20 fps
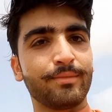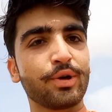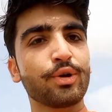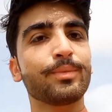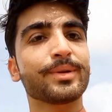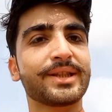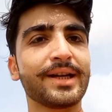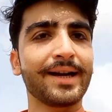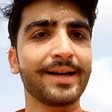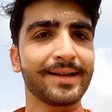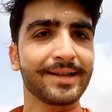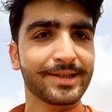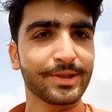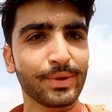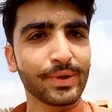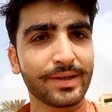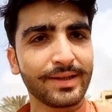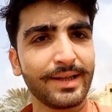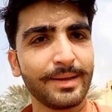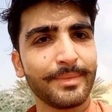मेरे को बताने की
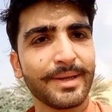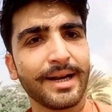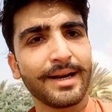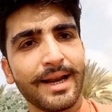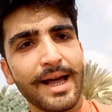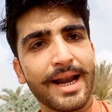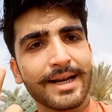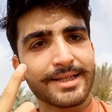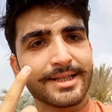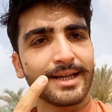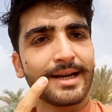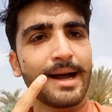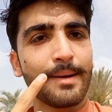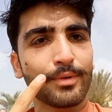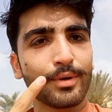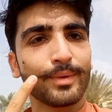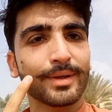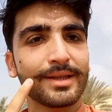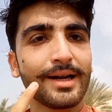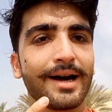ज़रूरत नहीं है मेरा लाल चेहरा
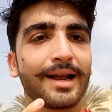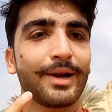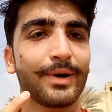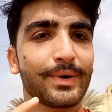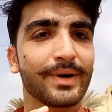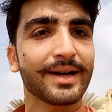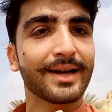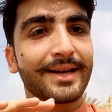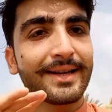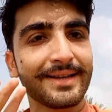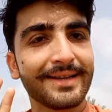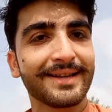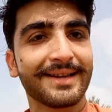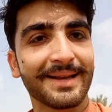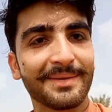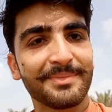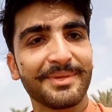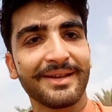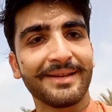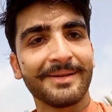आपको बता रहा होगा कि कितनी
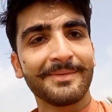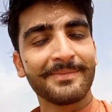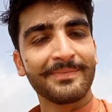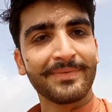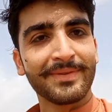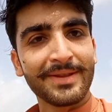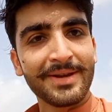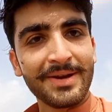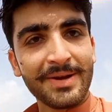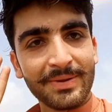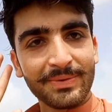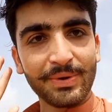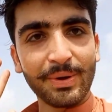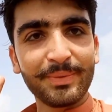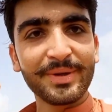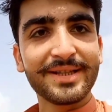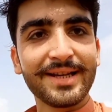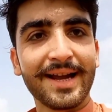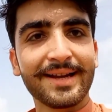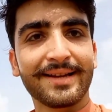गर्मी है तो
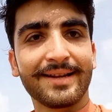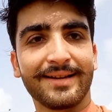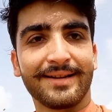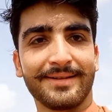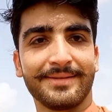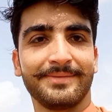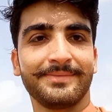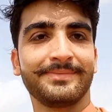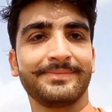अभी जाएंगे घर